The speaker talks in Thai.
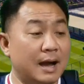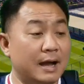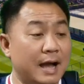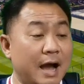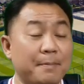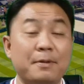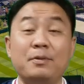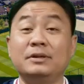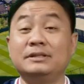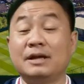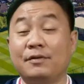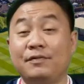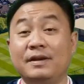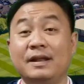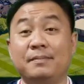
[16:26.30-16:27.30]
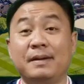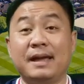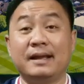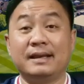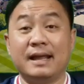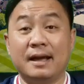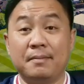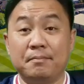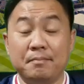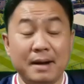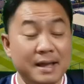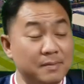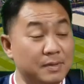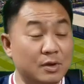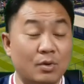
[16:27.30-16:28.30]
เอาเป็นว่าเจ้าฟิลิปเองเนี่ยไม่
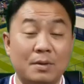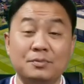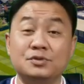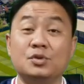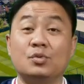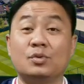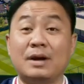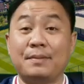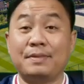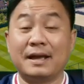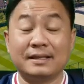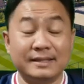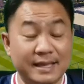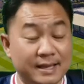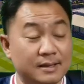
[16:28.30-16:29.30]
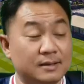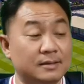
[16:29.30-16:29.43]
มีความสุขกับแท็กติก